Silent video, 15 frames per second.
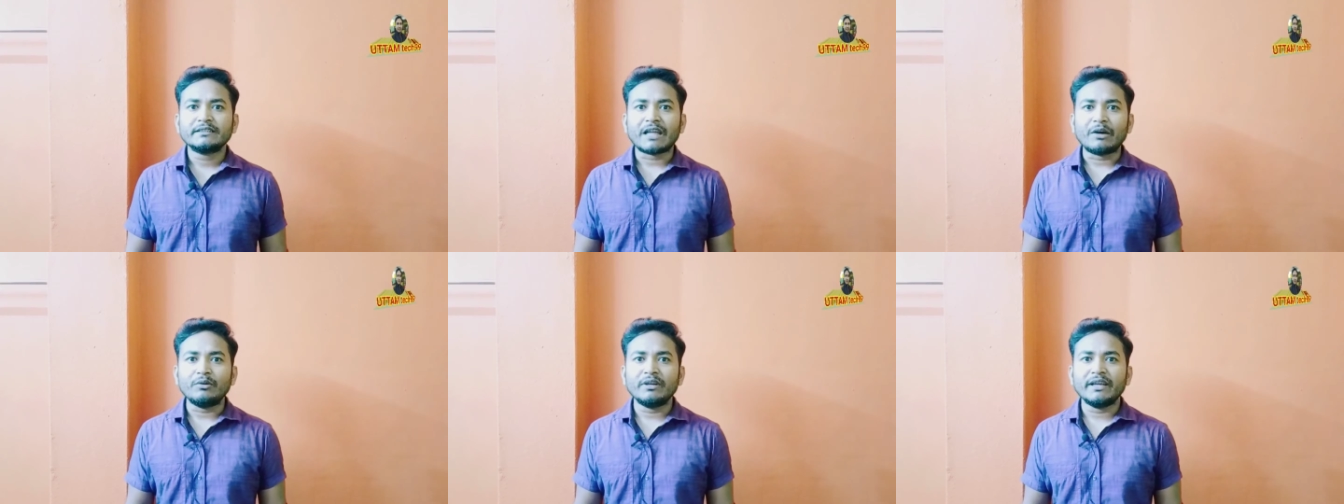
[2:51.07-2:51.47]

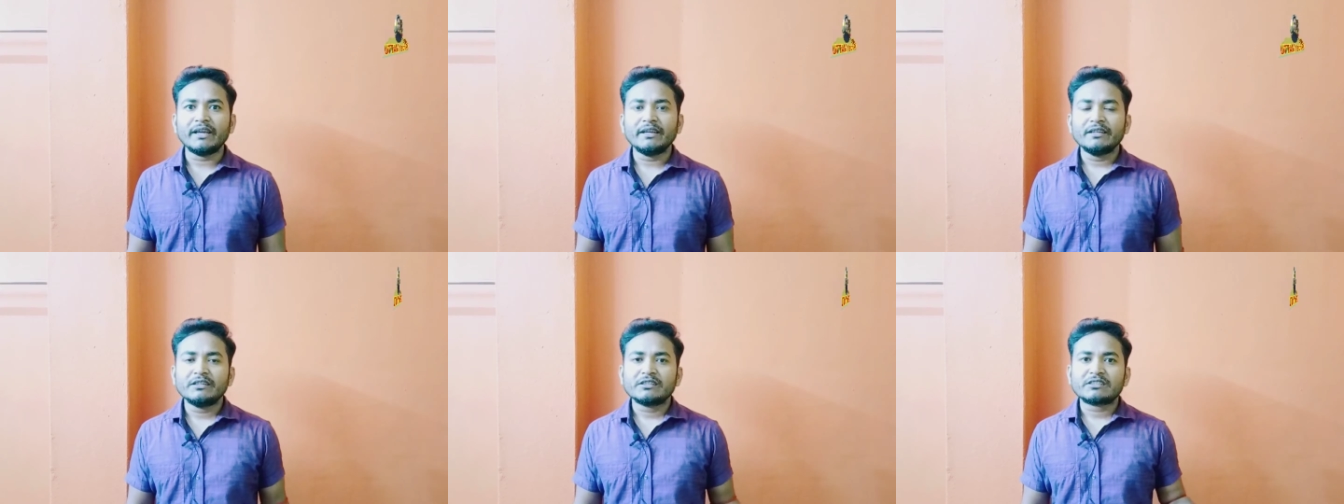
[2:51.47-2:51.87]
তাহলে
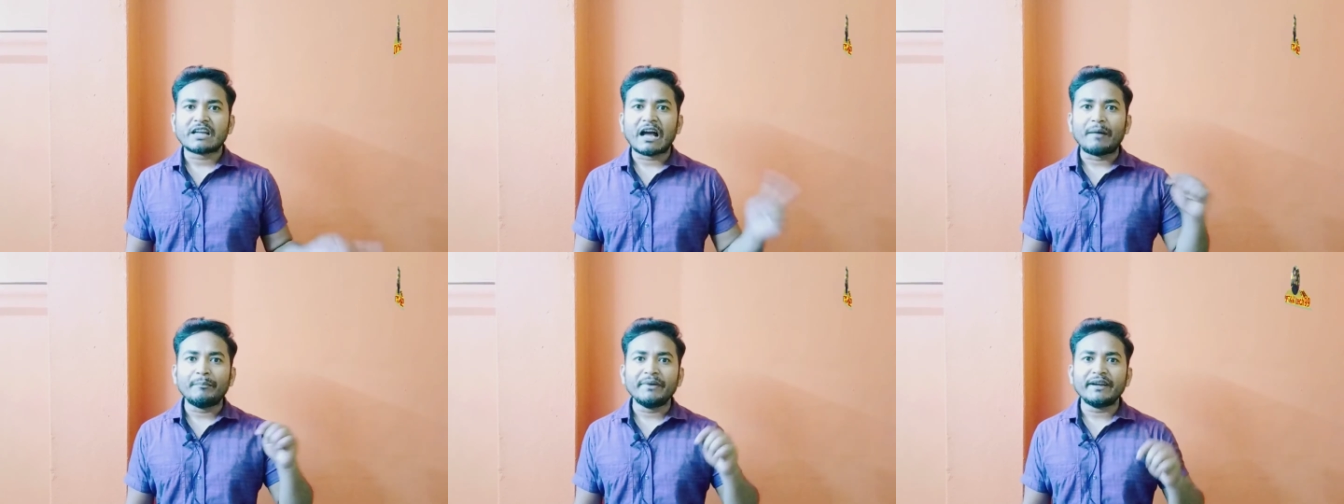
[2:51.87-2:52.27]

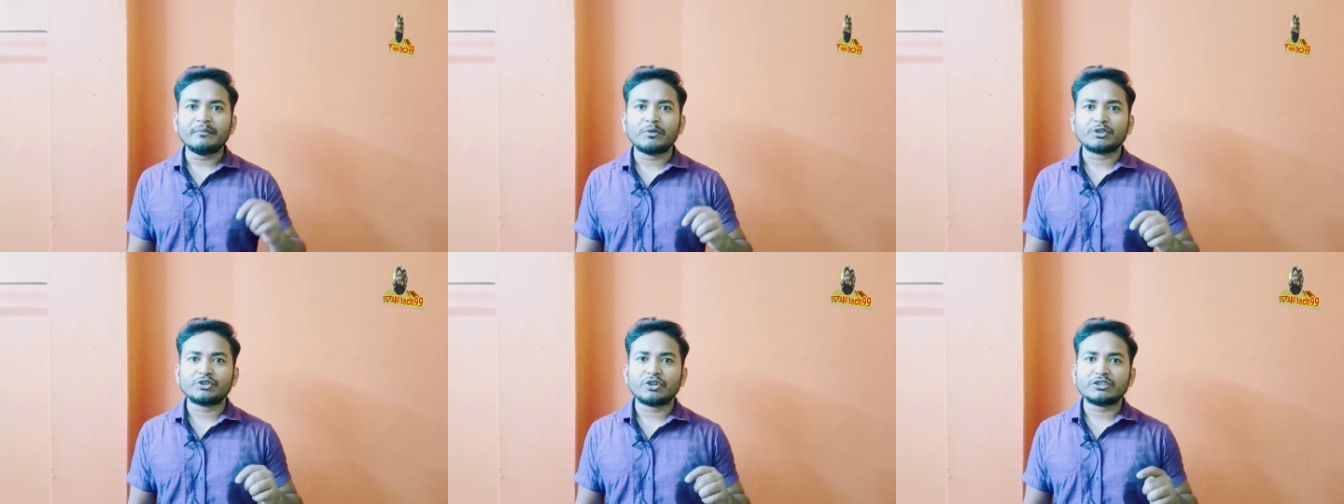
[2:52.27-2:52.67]
সামনের
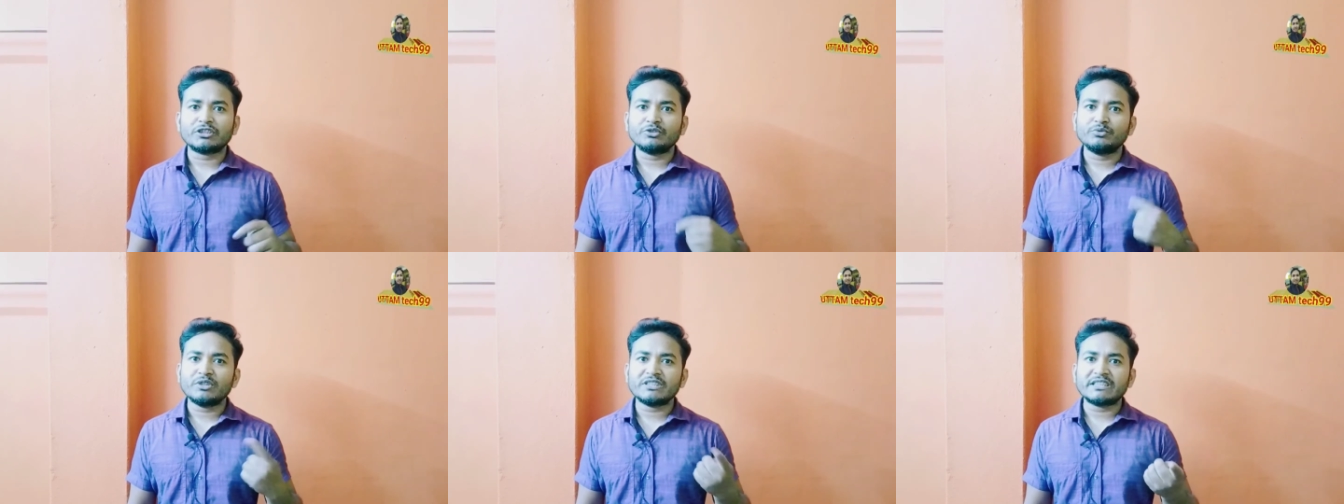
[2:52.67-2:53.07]
বছর
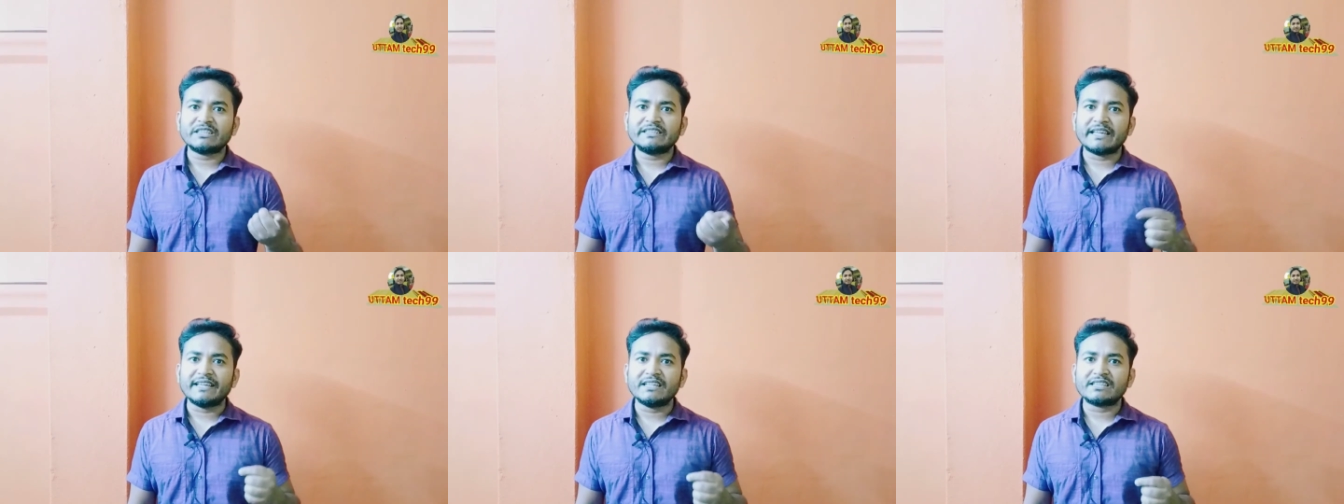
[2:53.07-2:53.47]
অর্থাৎ দু
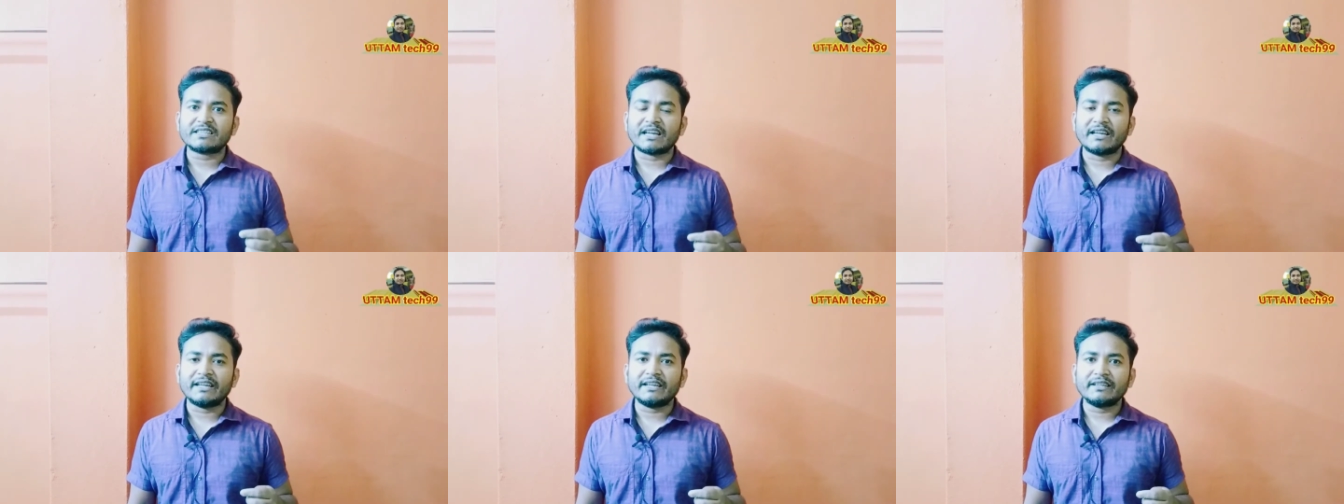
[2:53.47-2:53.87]

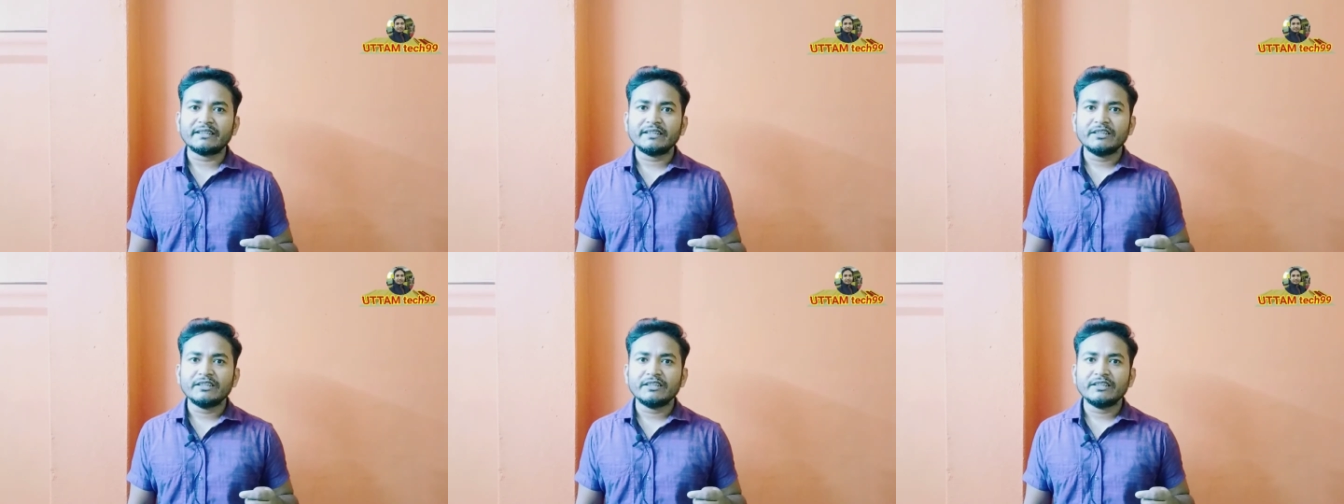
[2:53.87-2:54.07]
সালে